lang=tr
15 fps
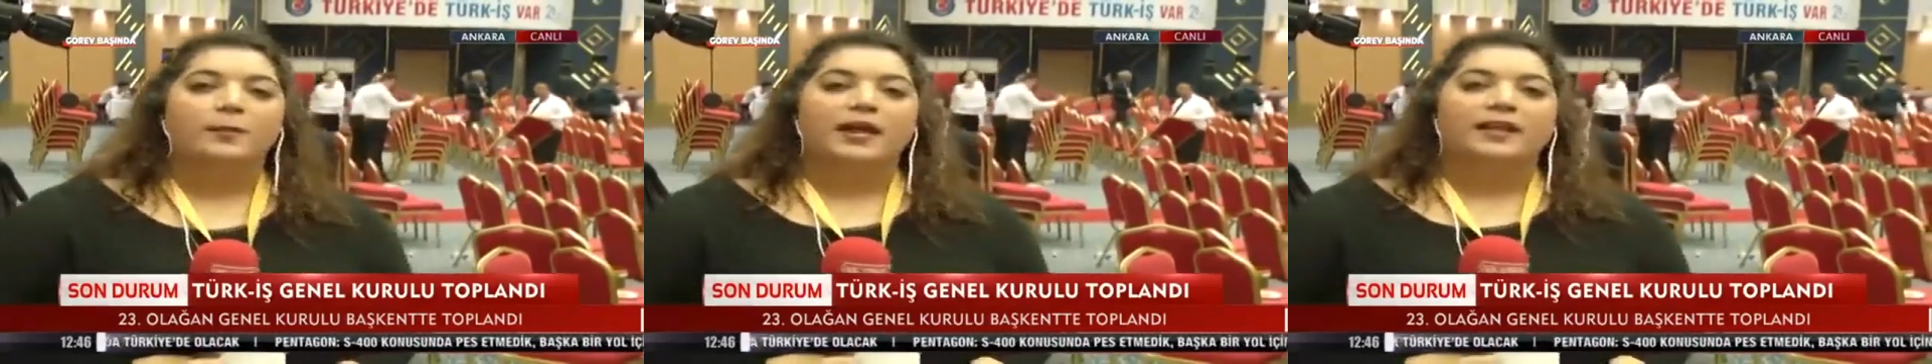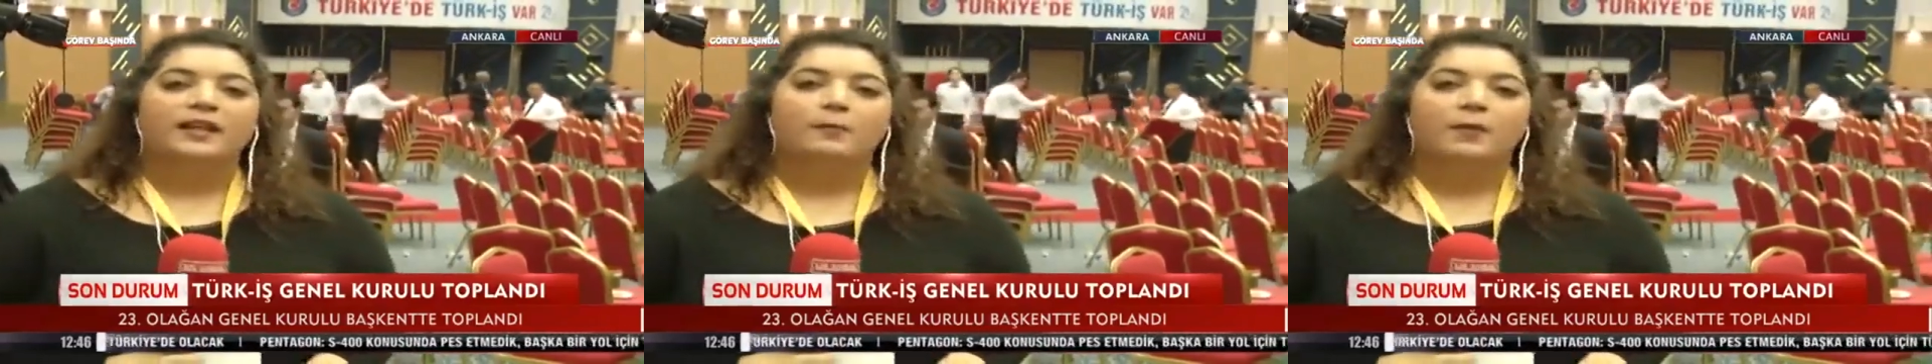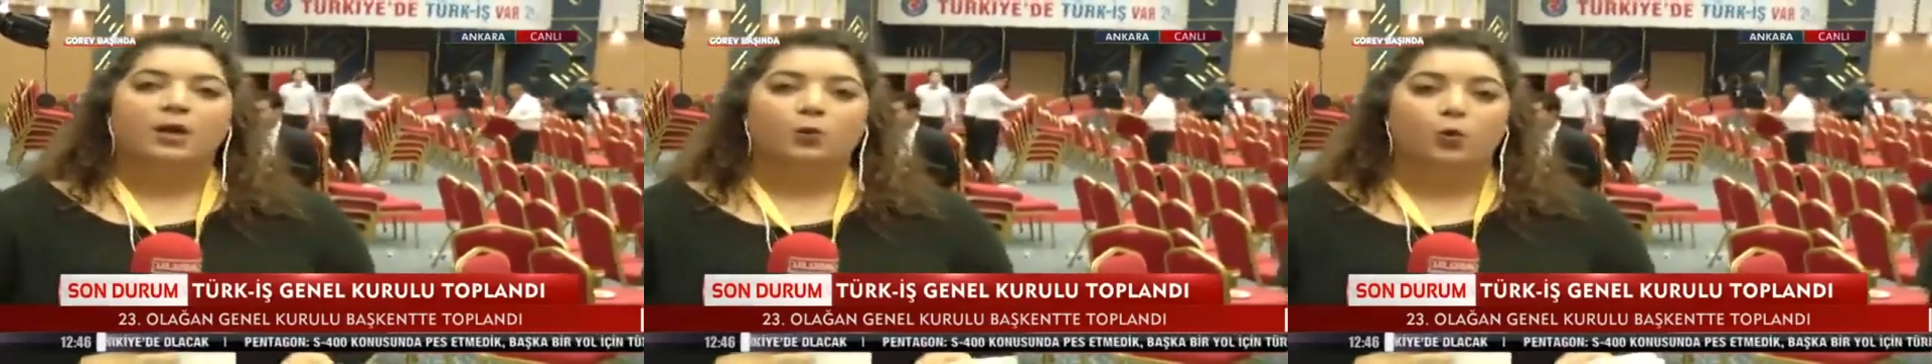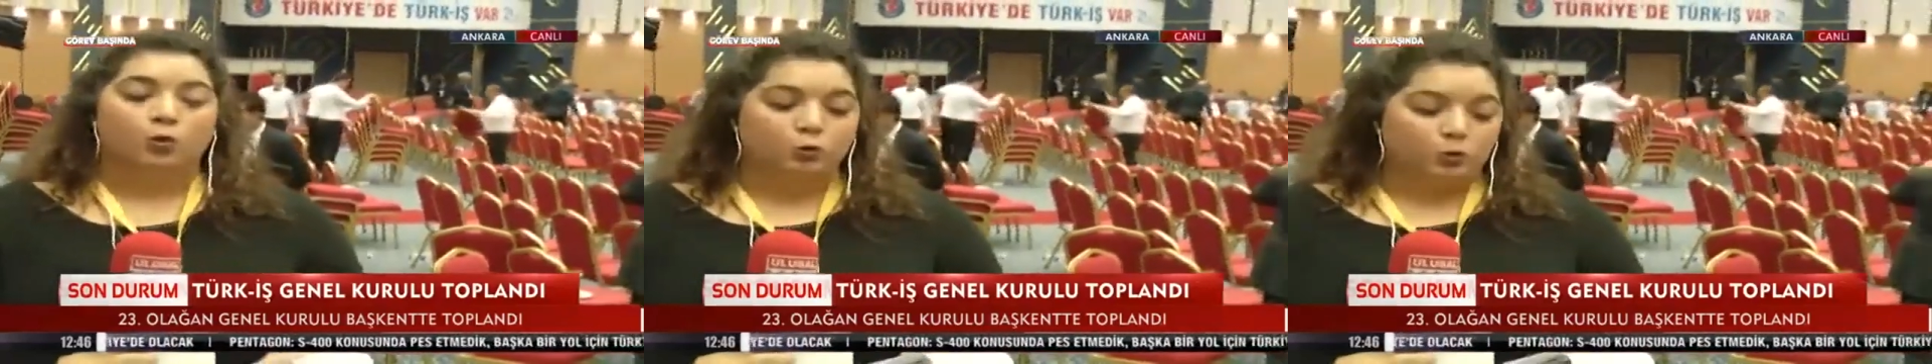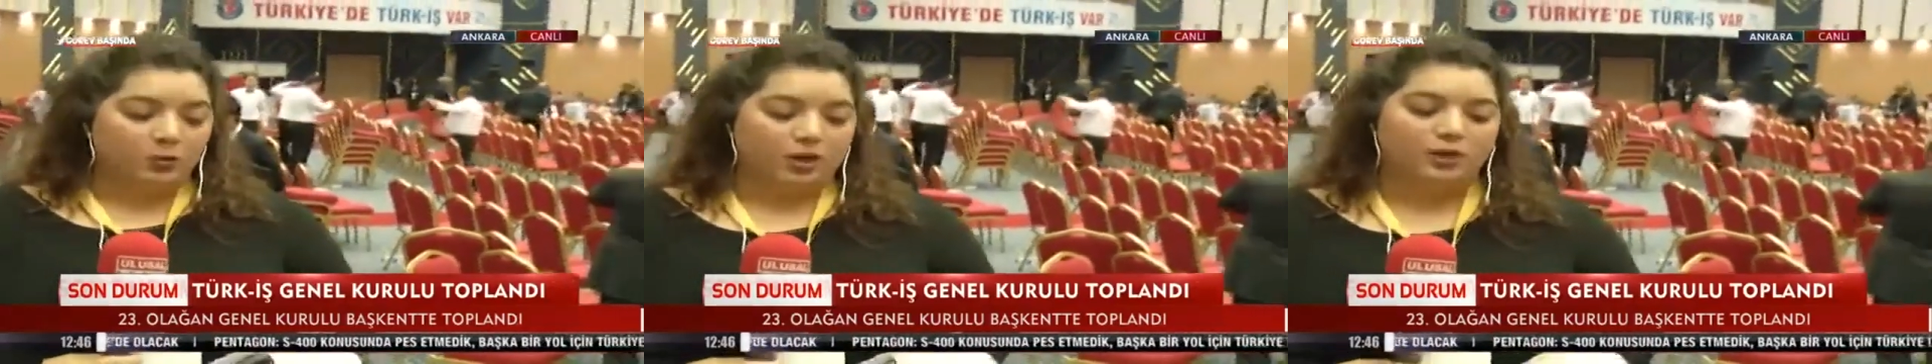Ben hemen
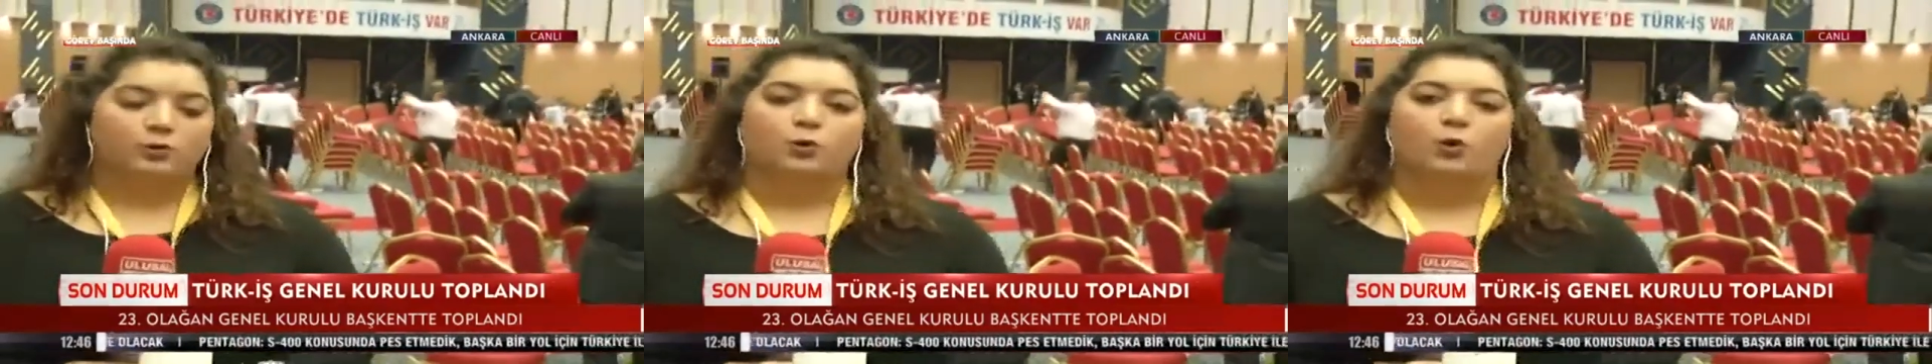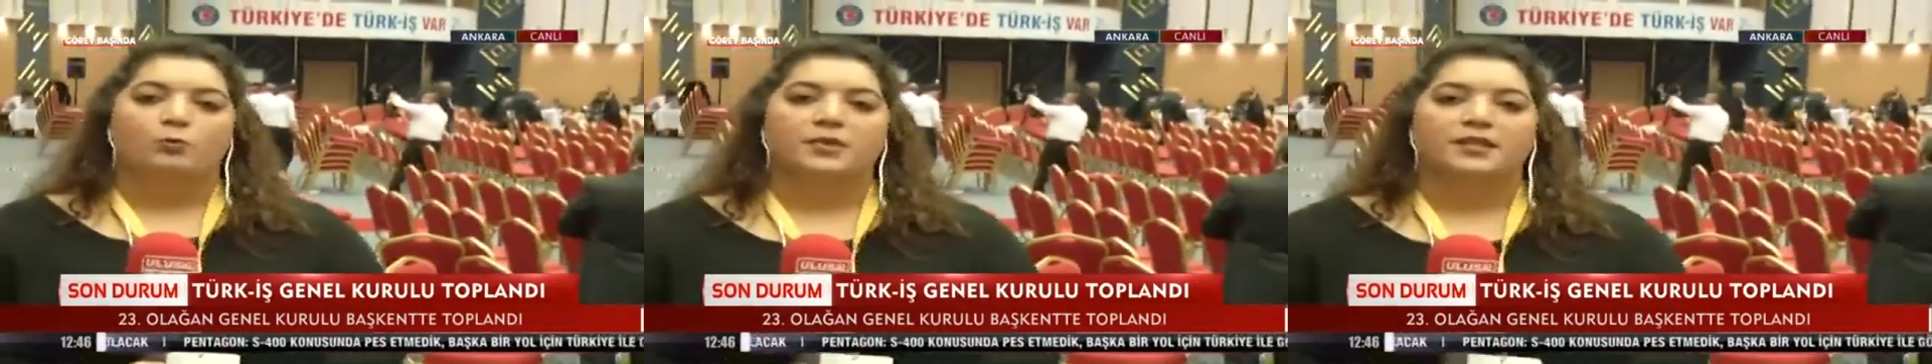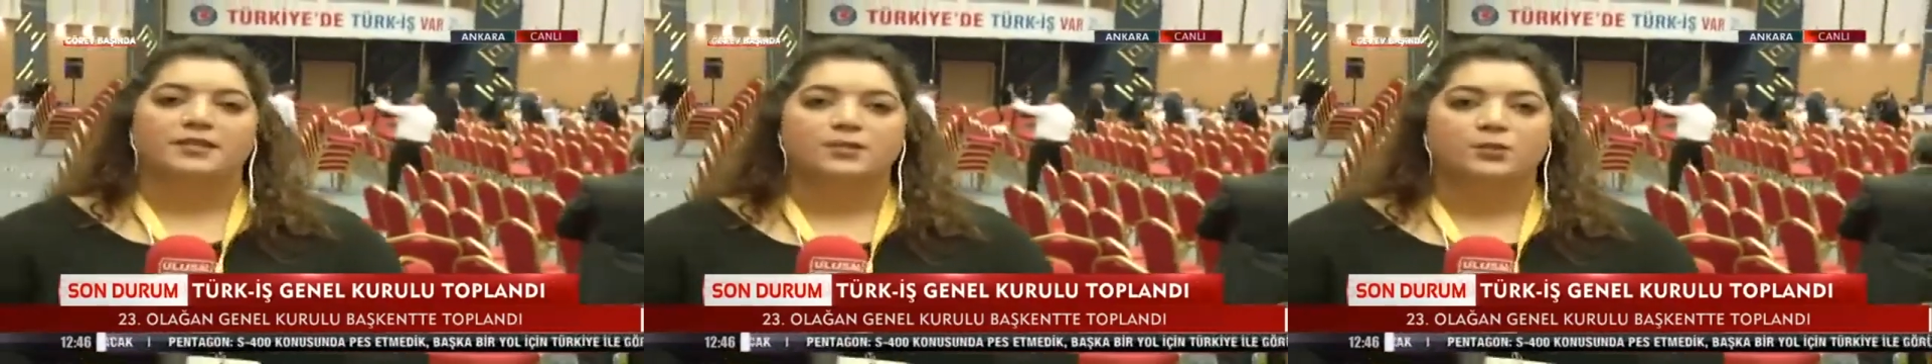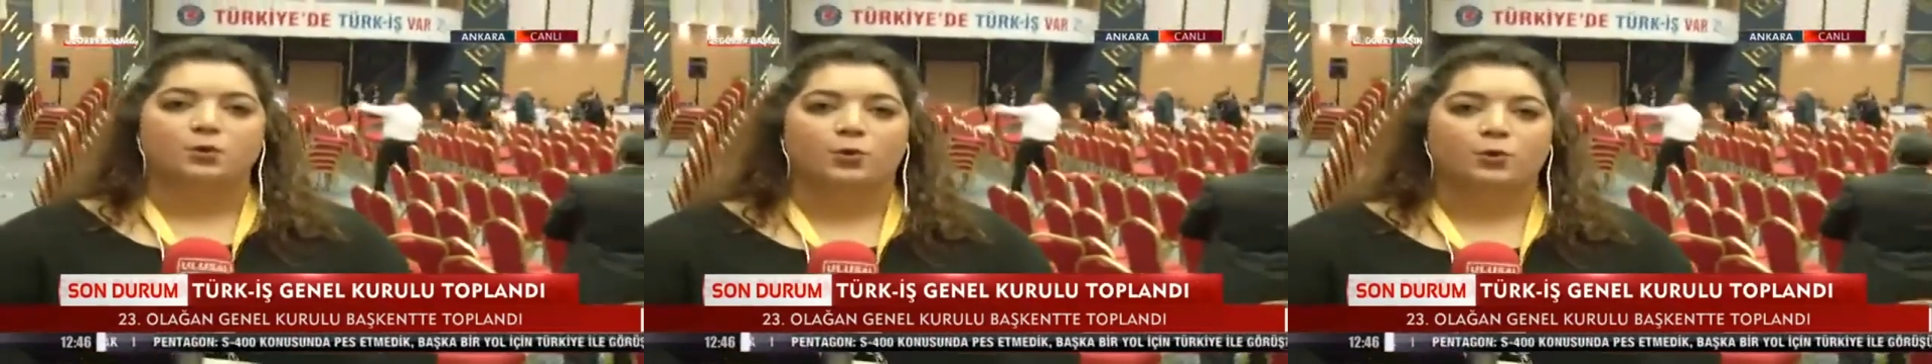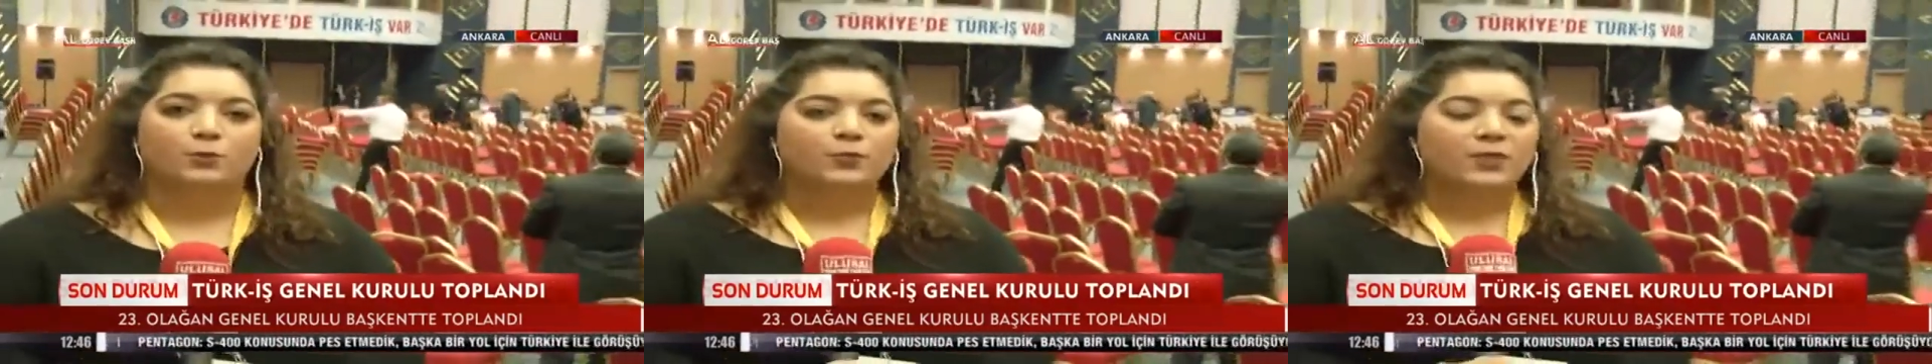konuğuma dönmek istiyorum.